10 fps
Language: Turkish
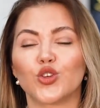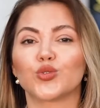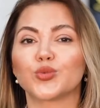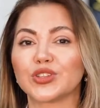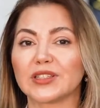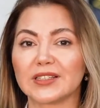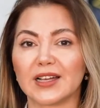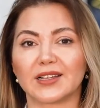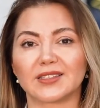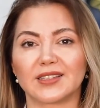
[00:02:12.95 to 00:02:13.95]
Yumurtalık
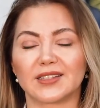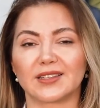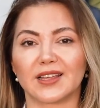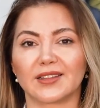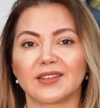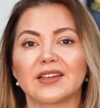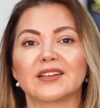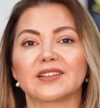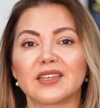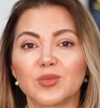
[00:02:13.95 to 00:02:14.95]
kanserinden,
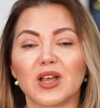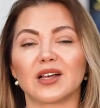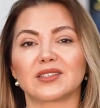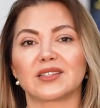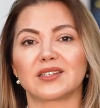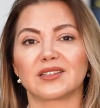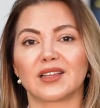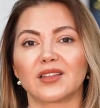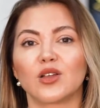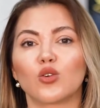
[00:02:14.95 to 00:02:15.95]
rahim
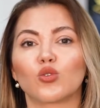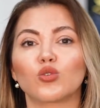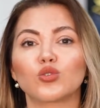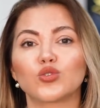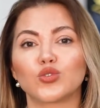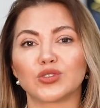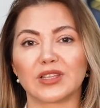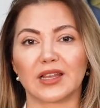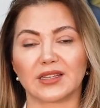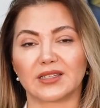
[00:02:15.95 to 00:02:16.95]
kanserinden koruyucu
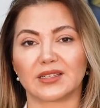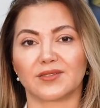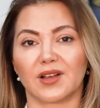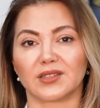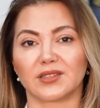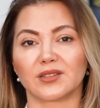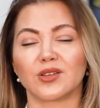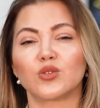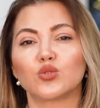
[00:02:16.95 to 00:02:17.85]
özellikleri vardır.